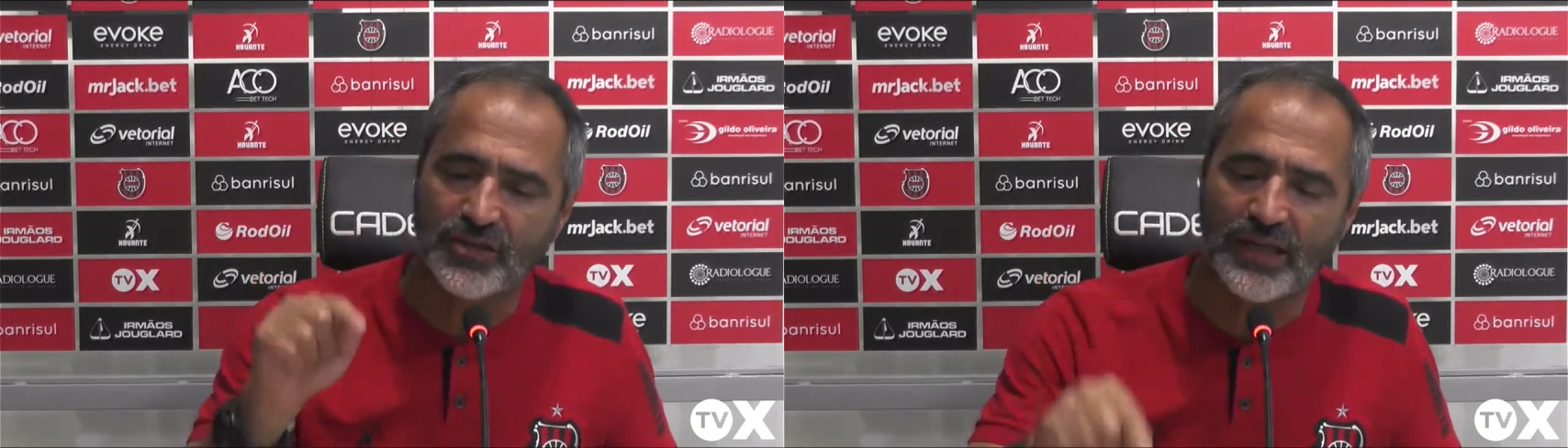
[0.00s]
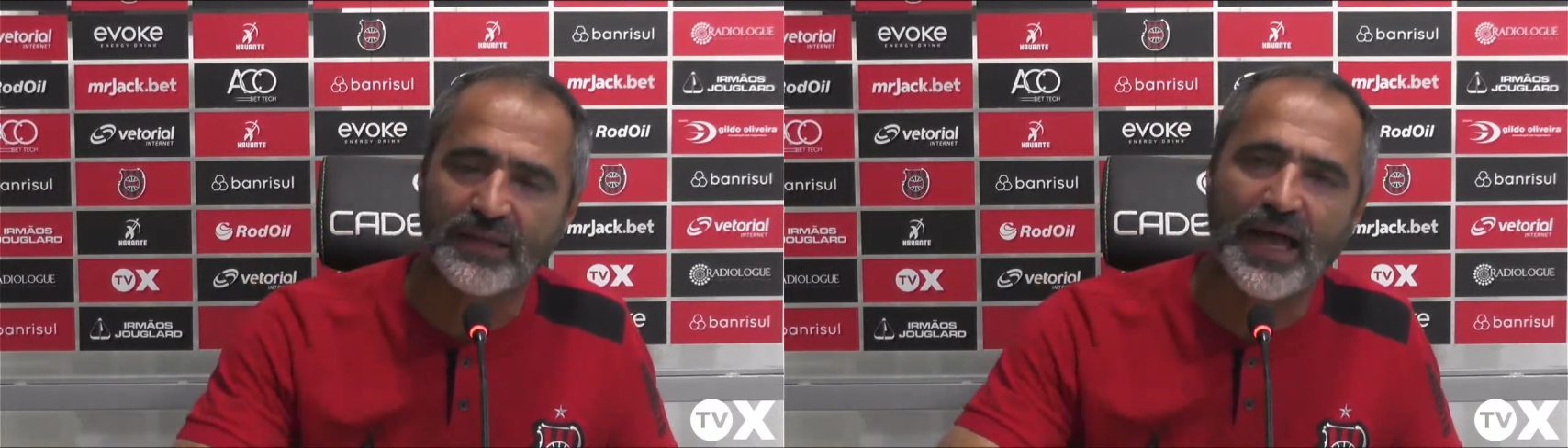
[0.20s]

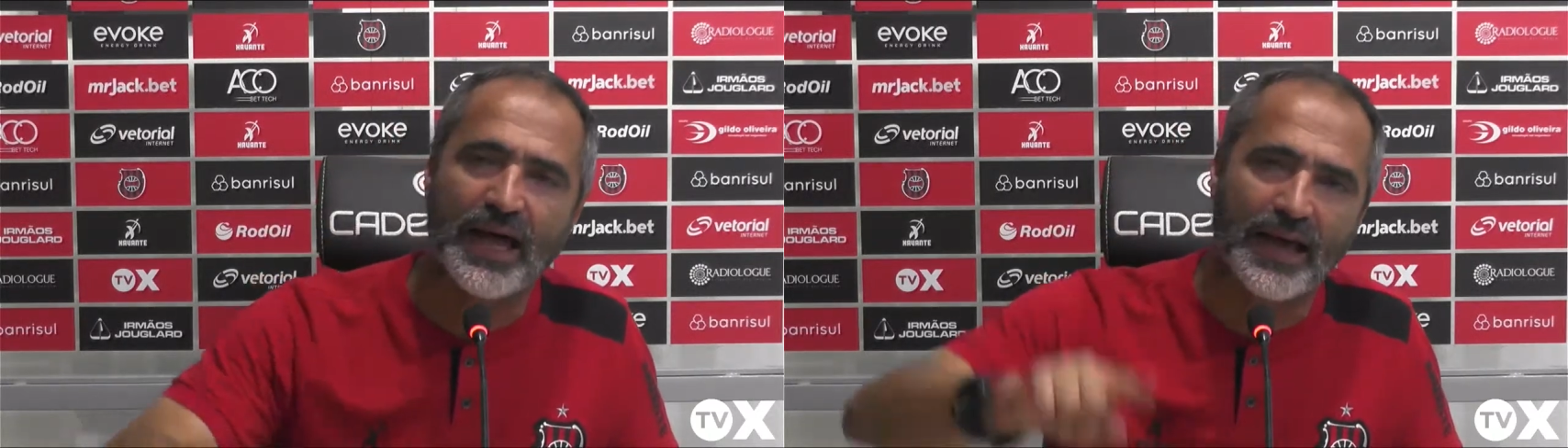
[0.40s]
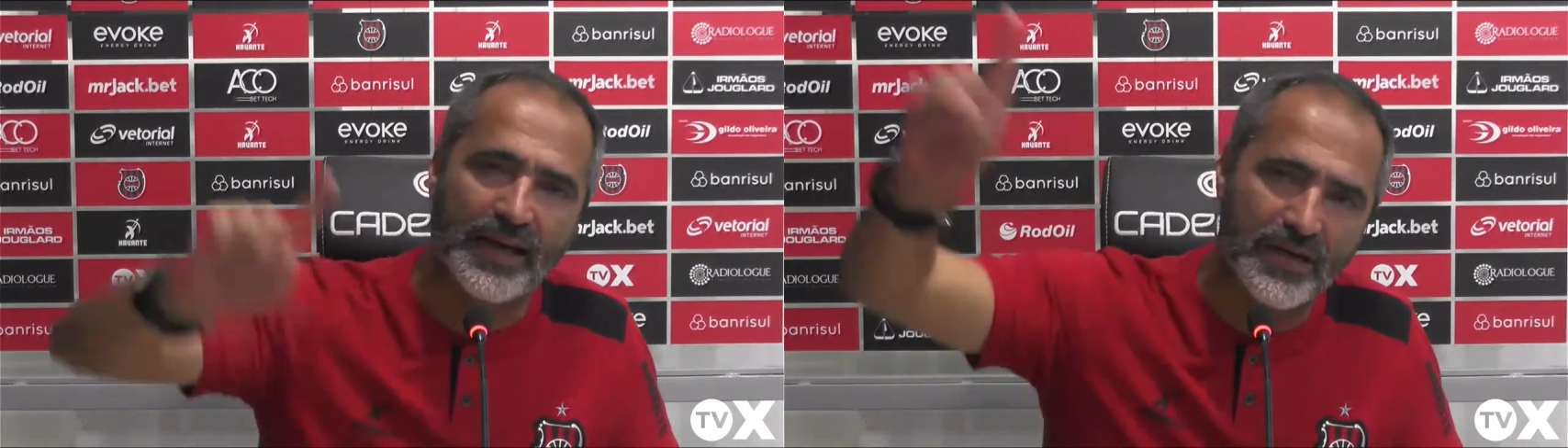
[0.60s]
já estar
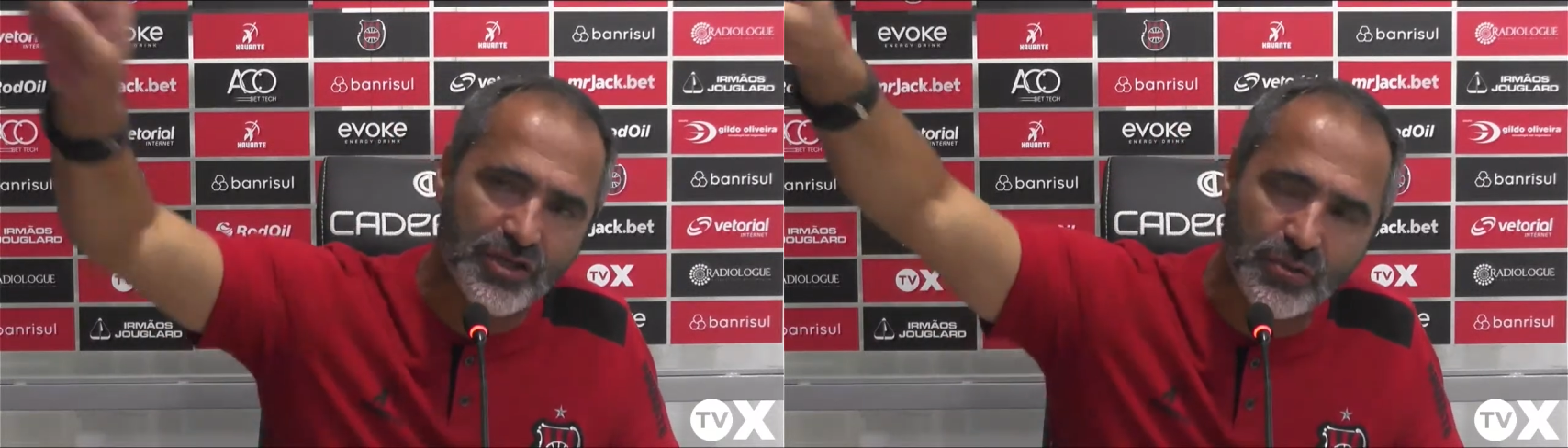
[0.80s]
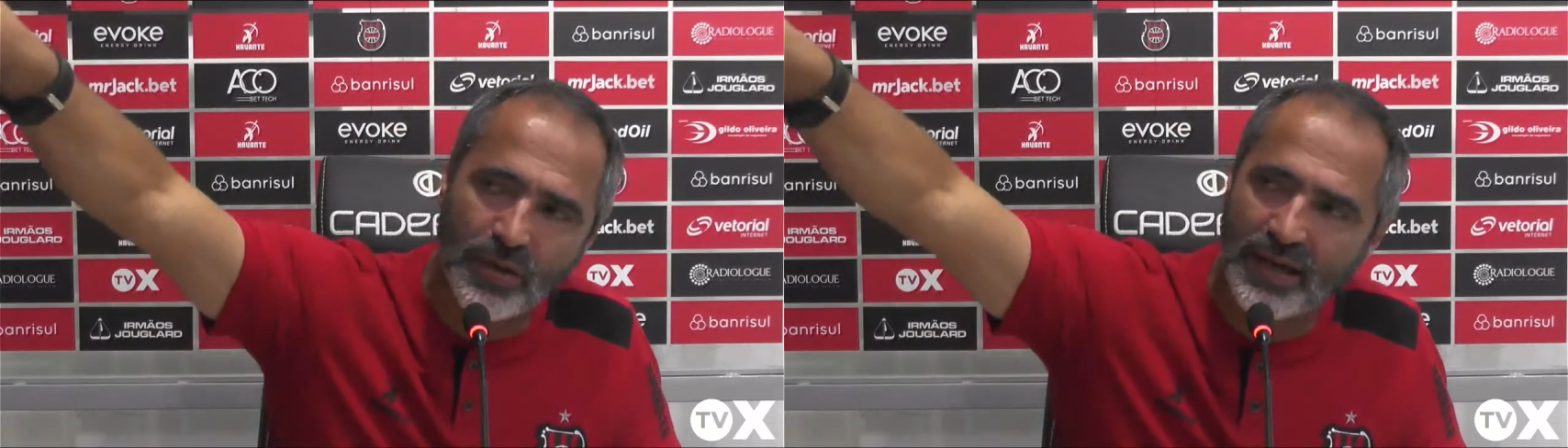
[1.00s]
tá
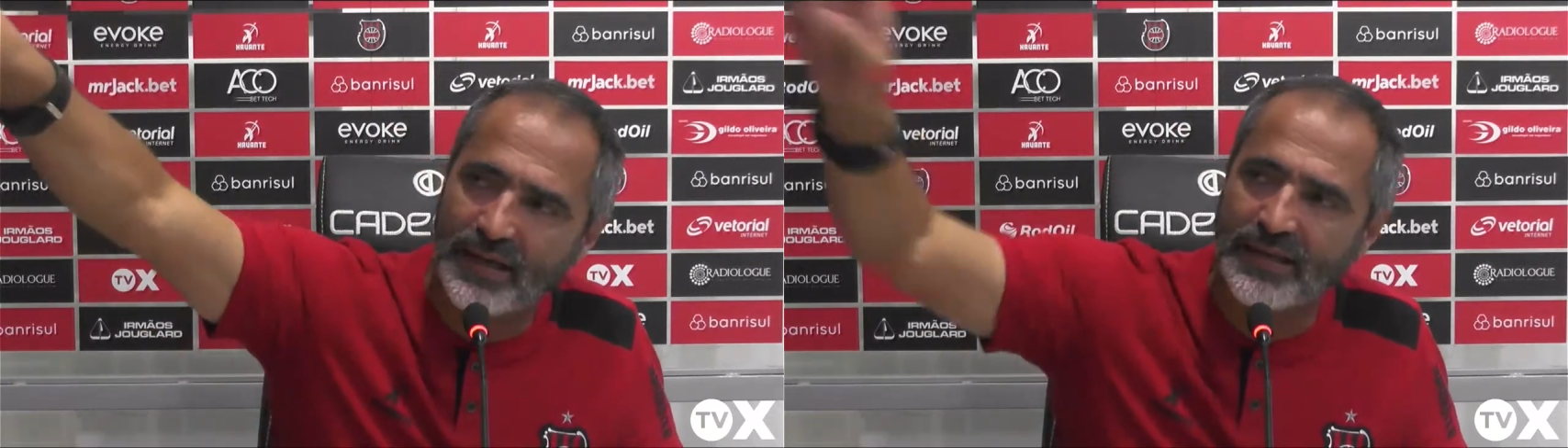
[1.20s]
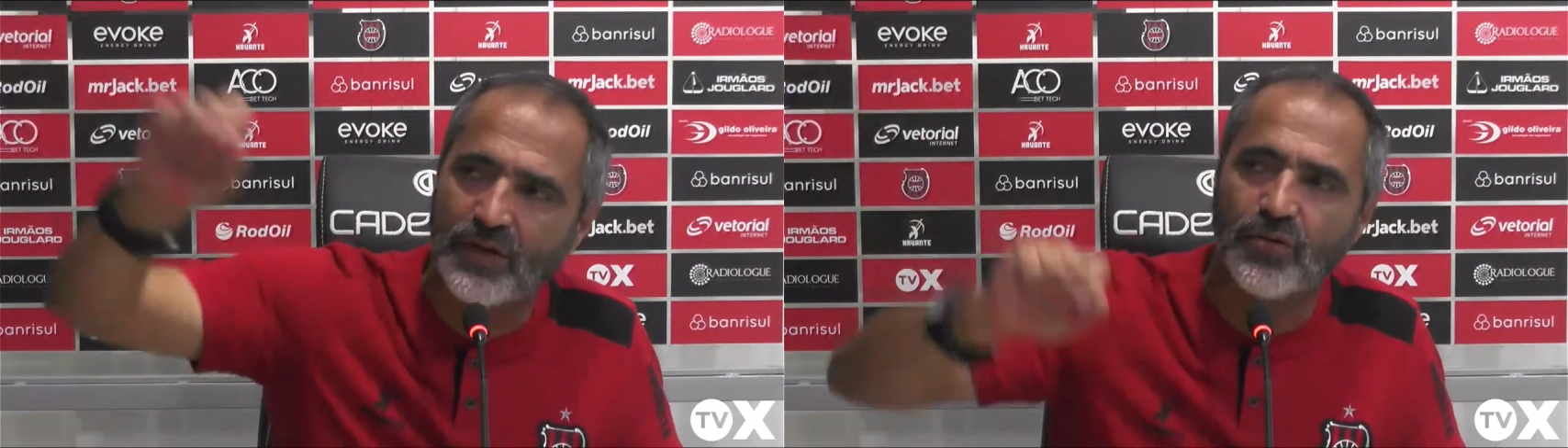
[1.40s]
garantido o
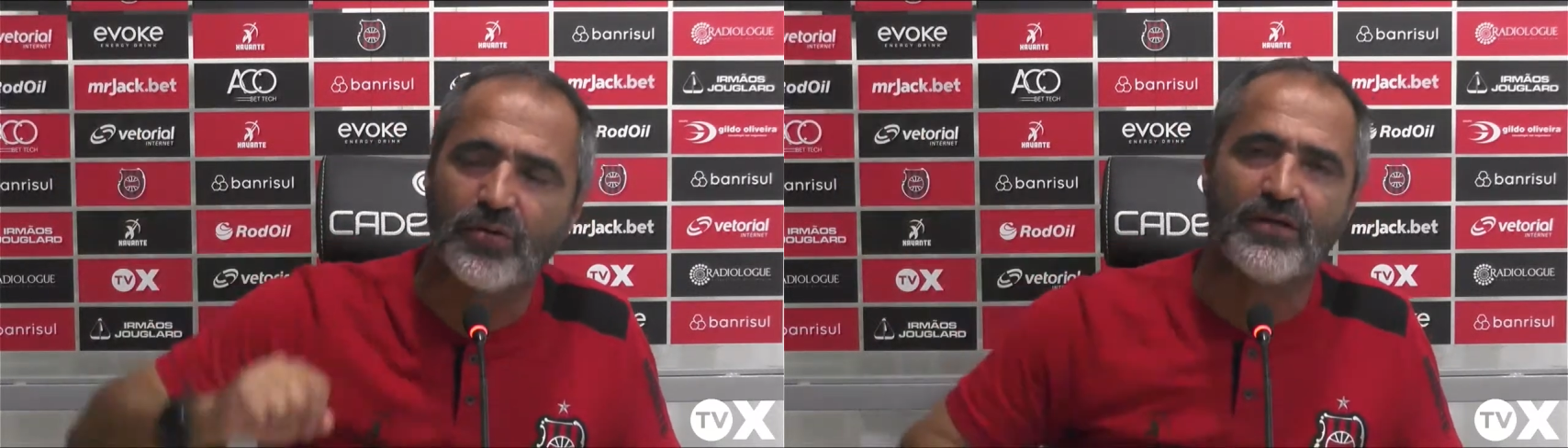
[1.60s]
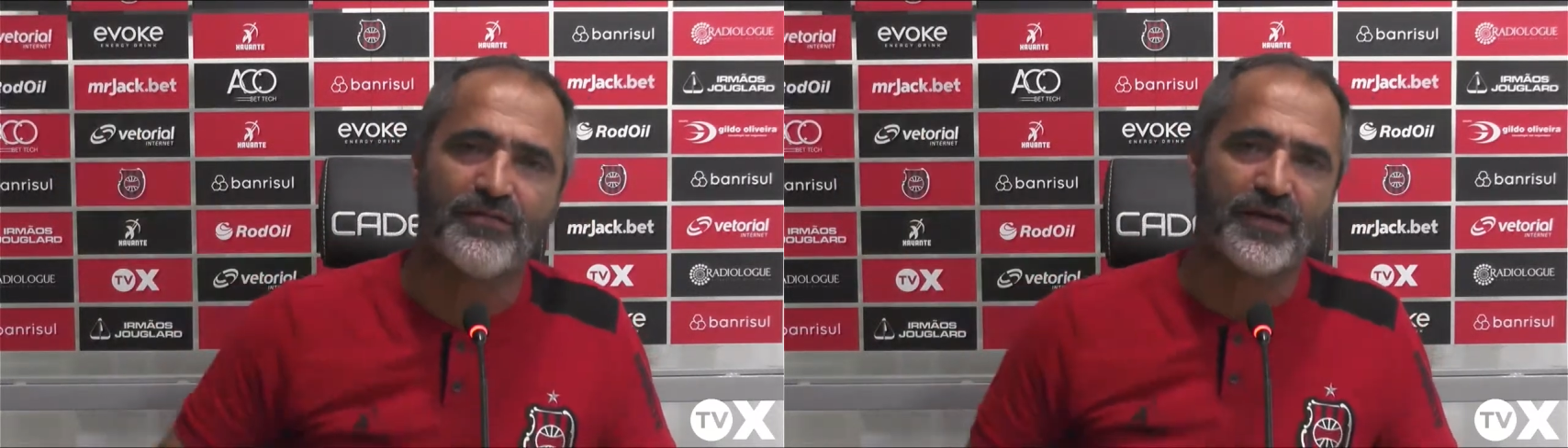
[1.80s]
calendário
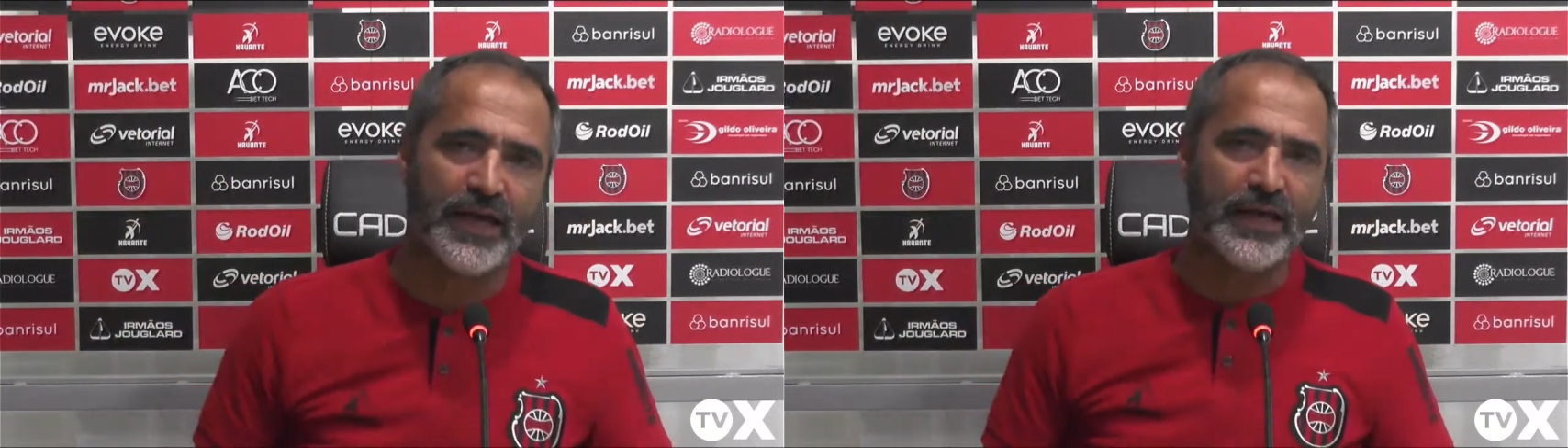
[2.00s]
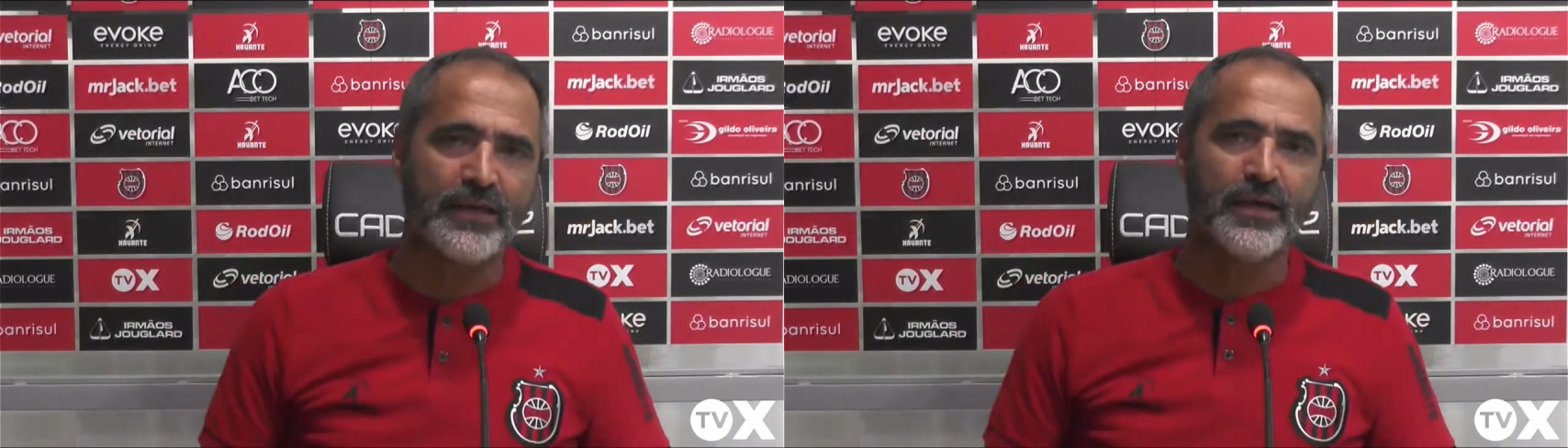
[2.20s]
ano que
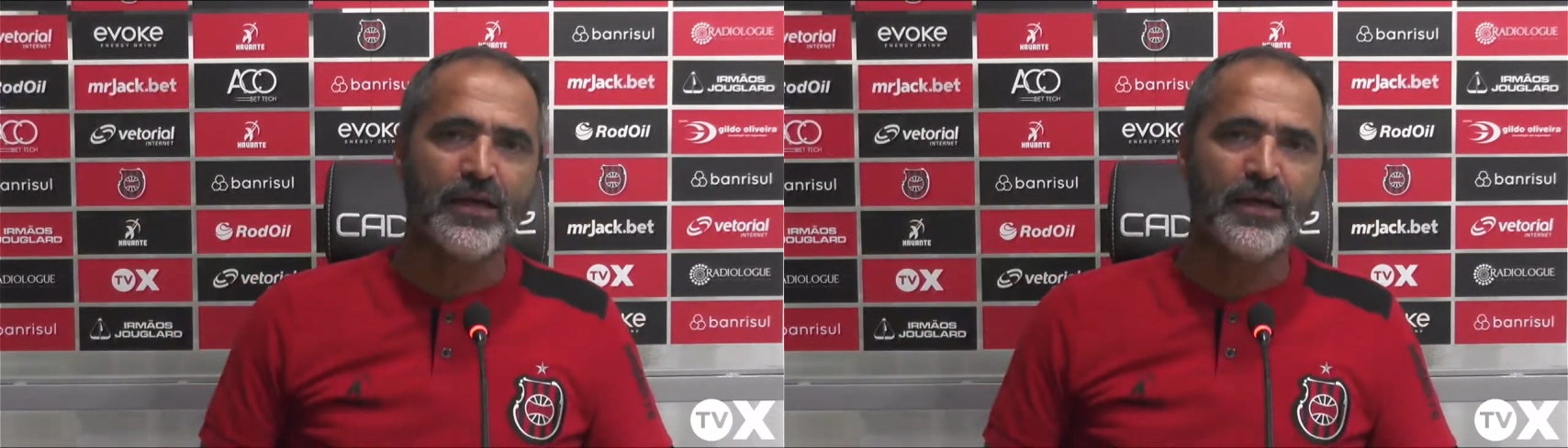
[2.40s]
vem,